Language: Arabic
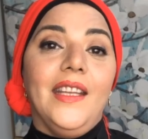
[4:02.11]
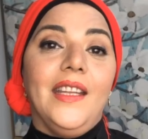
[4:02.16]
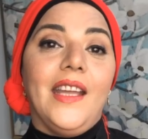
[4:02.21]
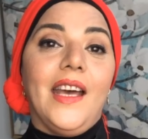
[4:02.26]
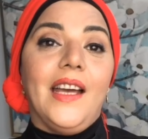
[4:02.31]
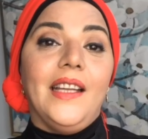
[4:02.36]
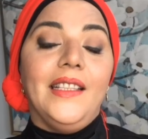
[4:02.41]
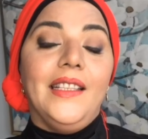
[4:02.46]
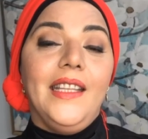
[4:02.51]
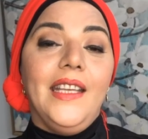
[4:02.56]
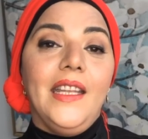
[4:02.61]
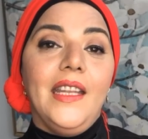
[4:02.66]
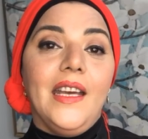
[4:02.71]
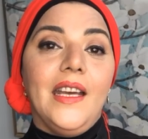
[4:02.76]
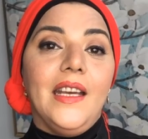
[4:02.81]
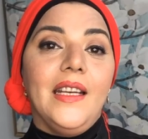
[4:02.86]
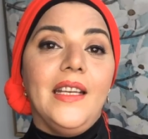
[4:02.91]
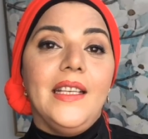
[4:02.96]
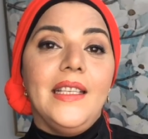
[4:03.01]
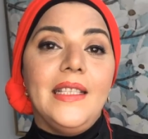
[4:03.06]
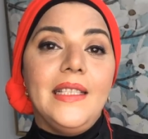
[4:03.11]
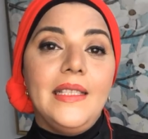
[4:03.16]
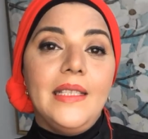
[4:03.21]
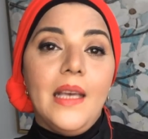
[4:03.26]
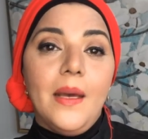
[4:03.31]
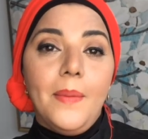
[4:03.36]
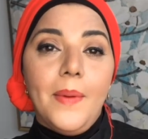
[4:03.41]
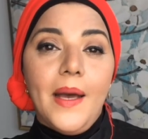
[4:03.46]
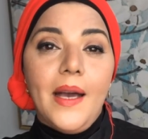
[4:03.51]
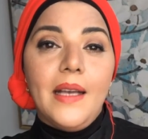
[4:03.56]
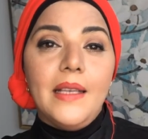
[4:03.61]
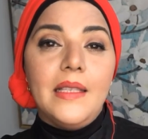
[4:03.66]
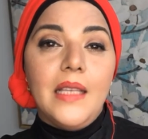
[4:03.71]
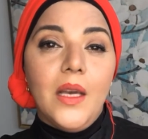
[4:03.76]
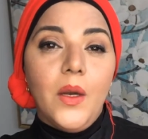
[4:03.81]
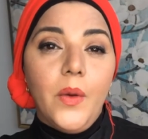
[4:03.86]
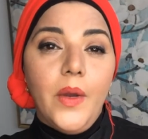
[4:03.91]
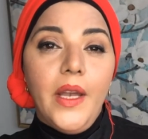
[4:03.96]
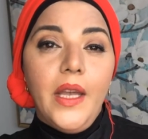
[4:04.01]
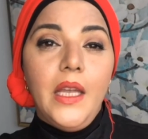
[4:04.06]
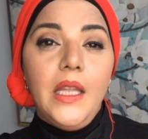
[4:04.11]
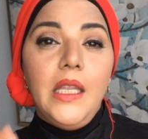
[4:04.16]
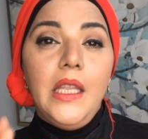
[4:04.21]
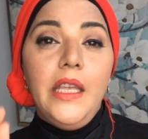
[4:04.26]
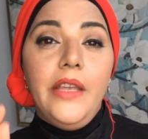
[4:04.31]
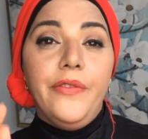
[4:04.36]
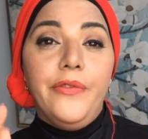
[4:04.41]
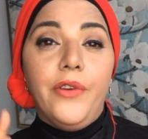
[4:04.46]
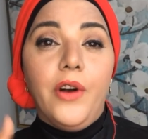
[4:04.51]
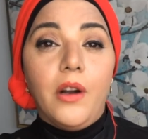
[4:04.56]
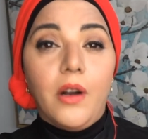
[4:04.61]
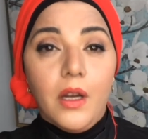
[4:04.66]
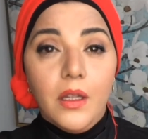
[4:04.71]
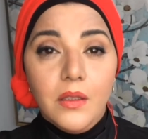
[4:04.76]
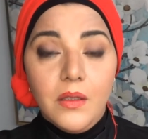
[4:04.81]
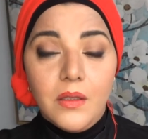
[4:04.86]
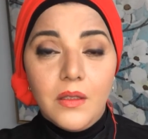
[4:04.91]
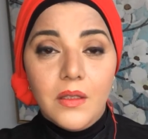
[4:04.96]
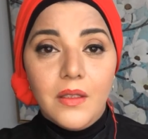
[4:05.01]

عندنا سبع ثواني فقط